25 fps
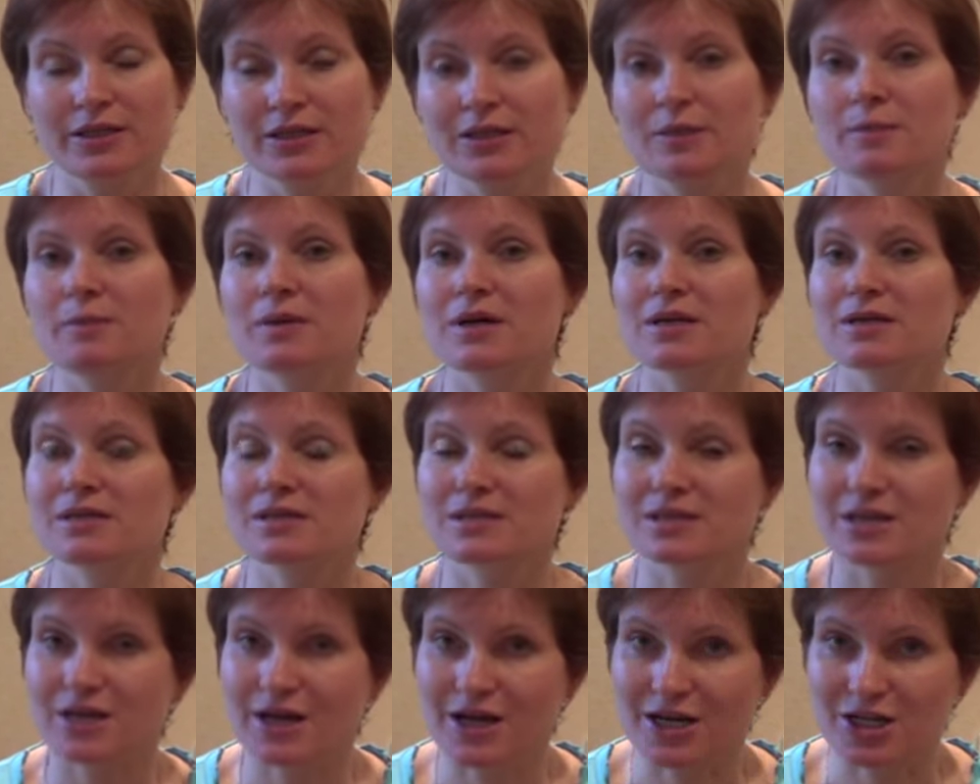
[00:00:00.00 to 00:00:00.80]
Это
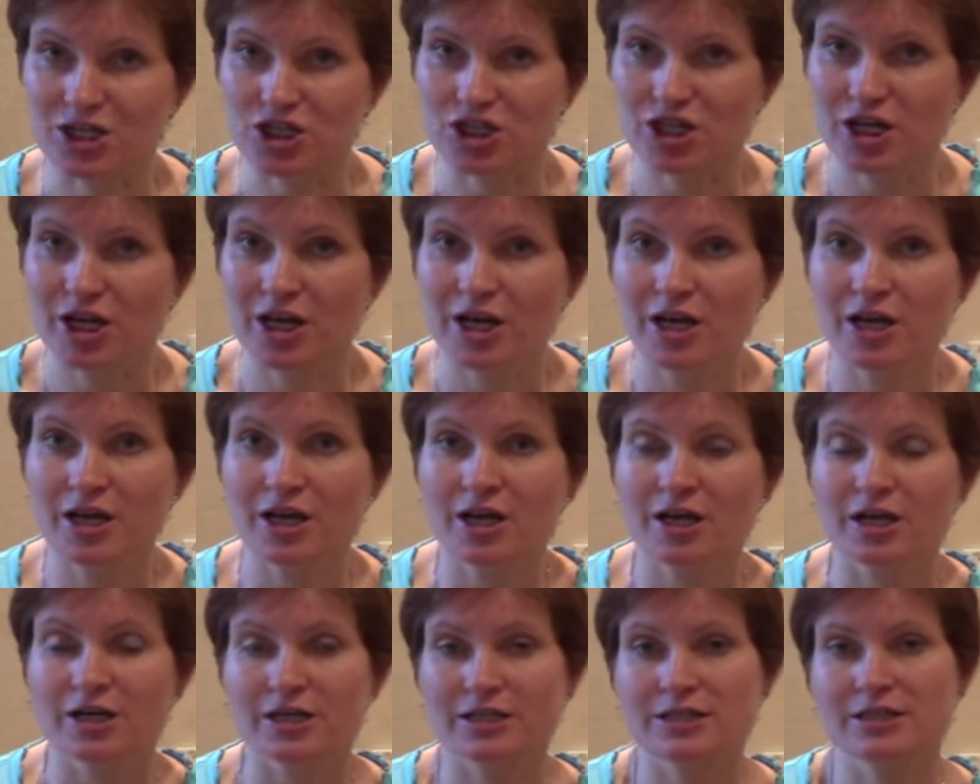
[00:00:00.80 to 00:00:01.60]
массаж,
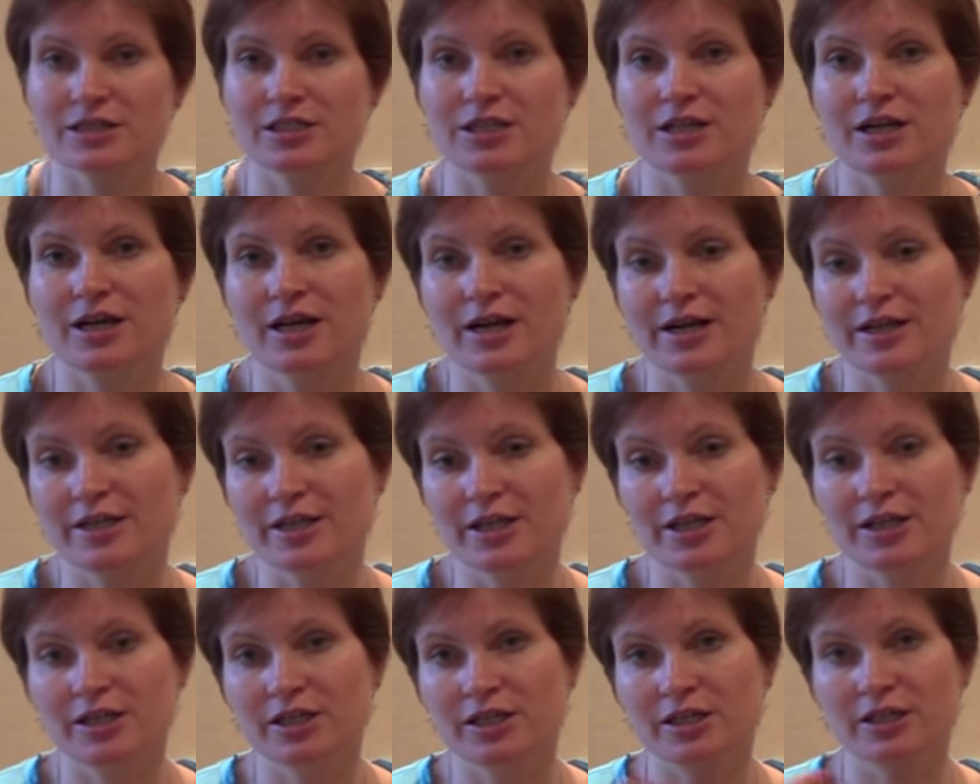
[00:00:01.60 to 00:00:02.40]

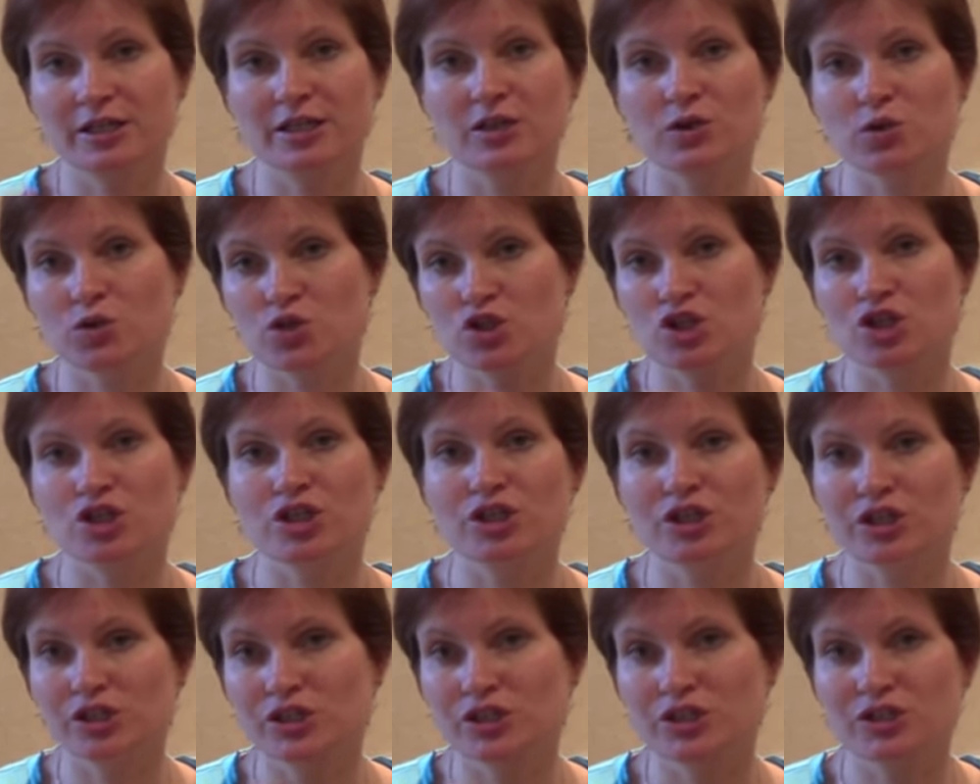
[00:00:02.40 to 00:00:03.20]
растирание иногда
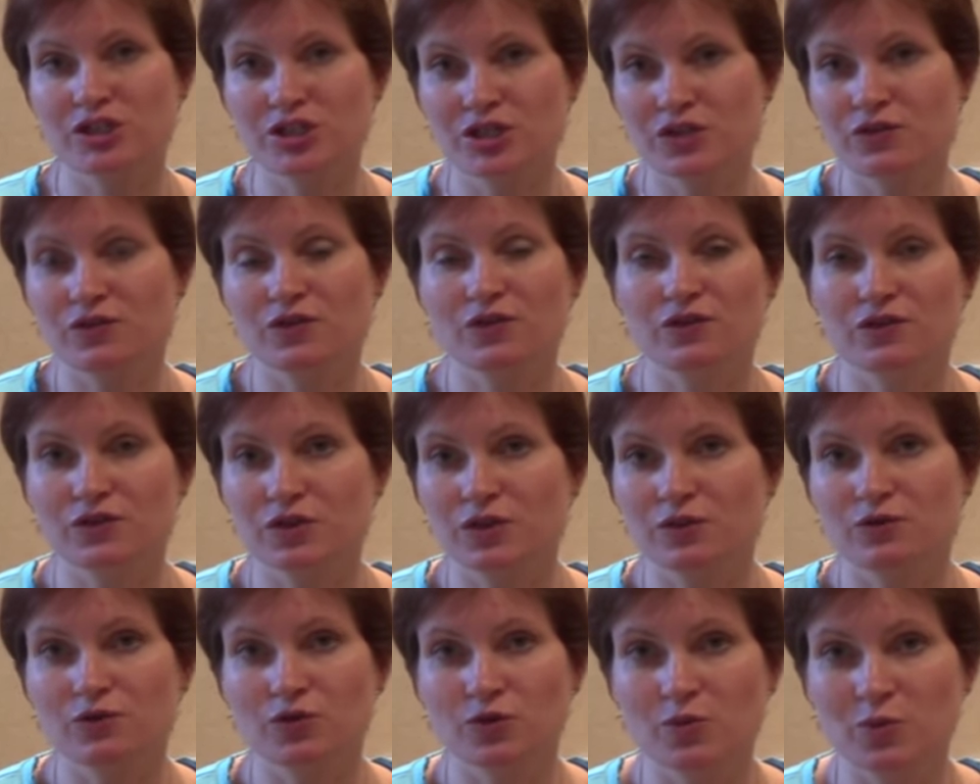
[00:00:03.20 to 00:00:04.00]
очень интенсивного
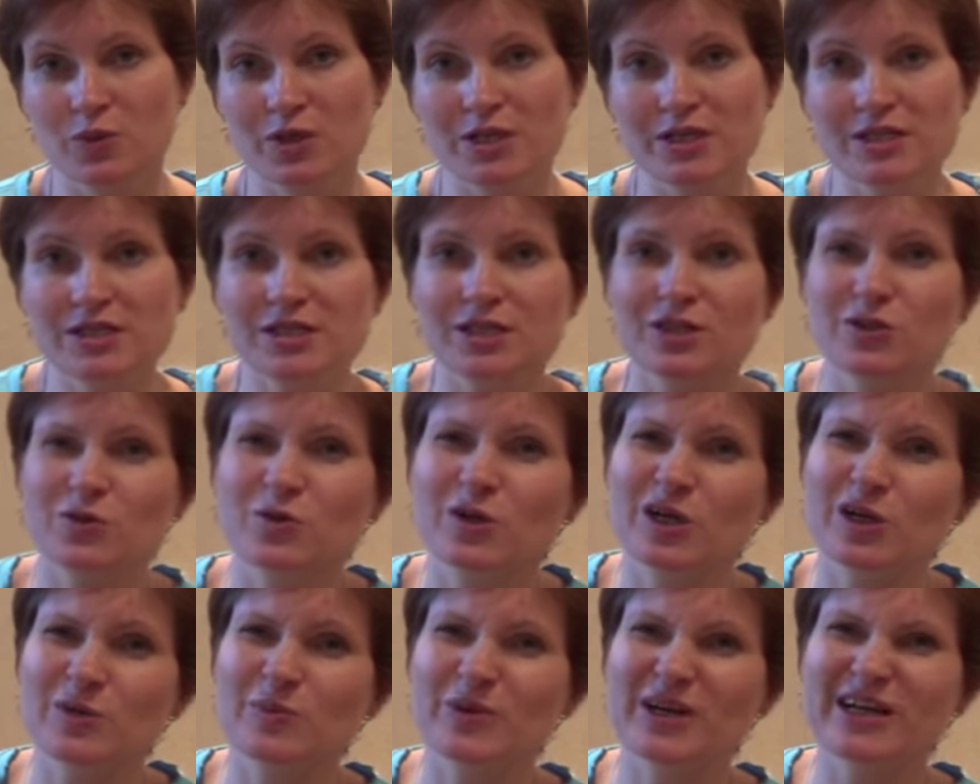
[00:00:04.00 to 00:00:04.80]
того места,
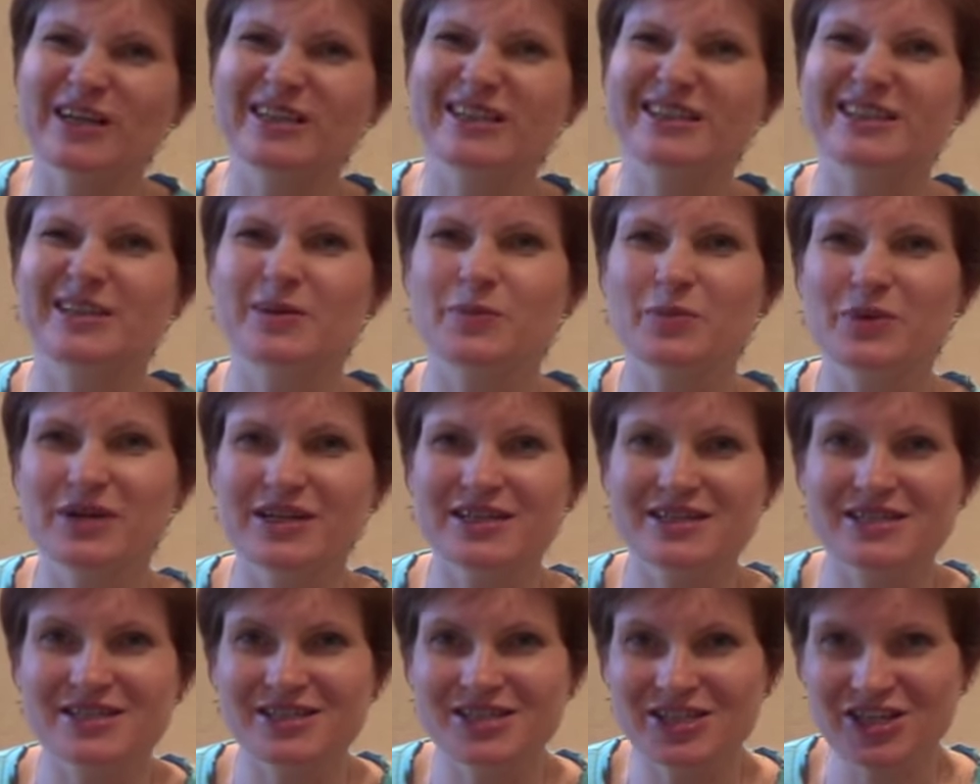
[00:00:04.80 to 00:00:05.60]
ну, как правило, это
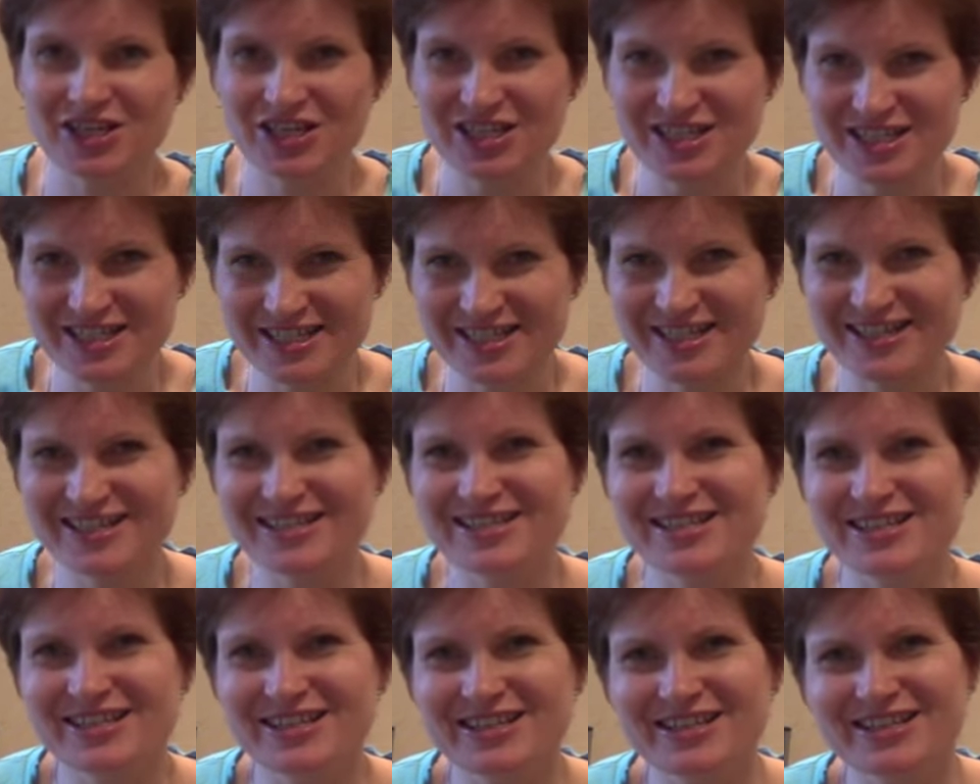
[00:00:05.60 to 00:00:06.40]
поясница
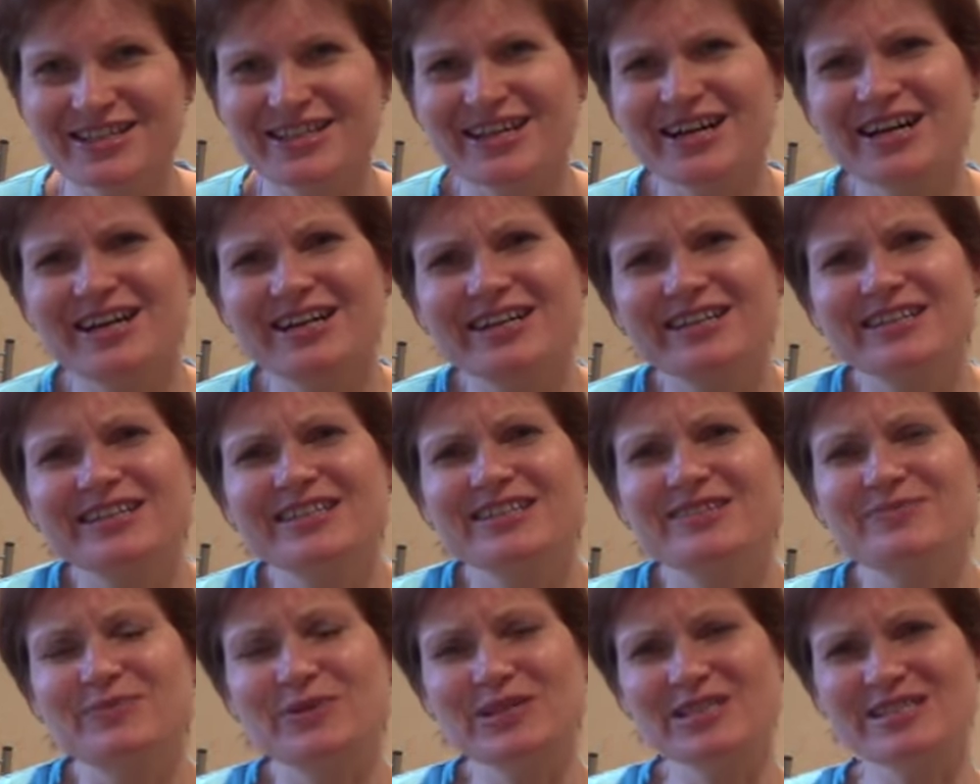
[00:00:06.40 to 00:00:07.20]
где-то, да,
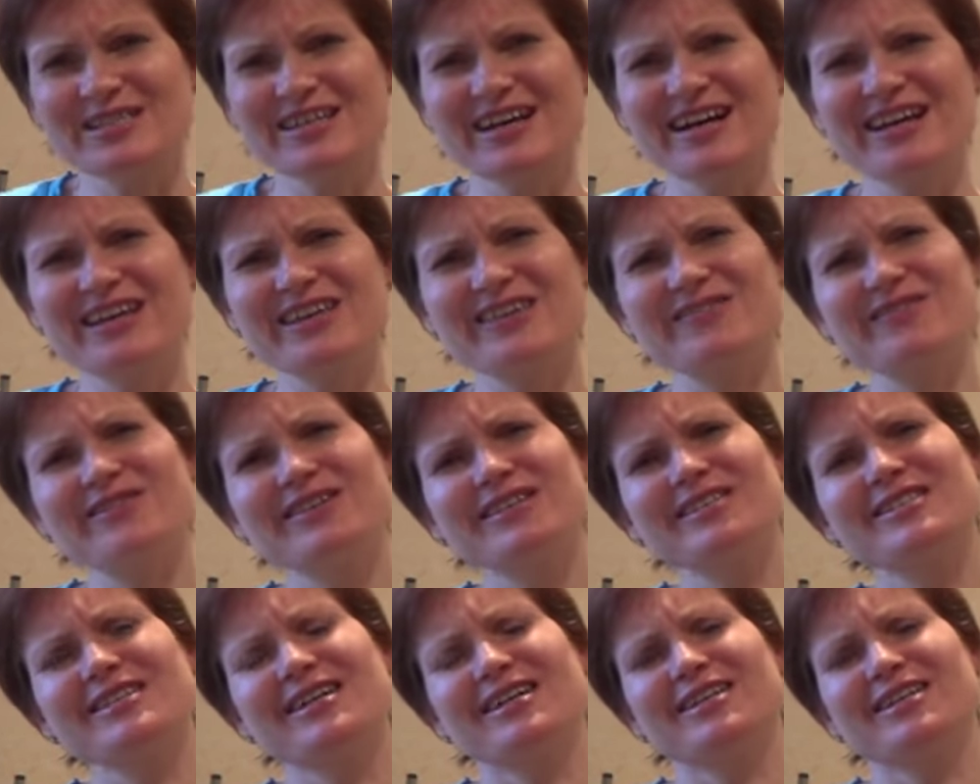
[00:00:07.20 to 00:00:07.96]
когда подтягивает,